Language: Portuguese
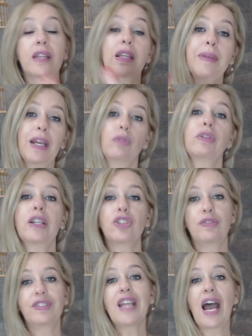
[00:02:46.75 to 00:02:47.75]
da minha
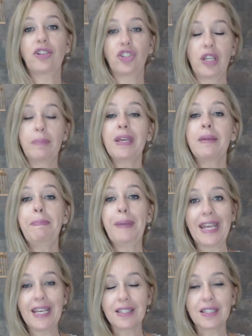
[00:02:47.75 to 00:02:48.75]
lucratividade, da minha
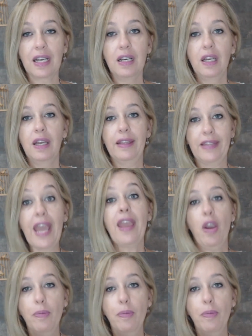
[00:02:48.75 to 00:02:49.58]
empresa né?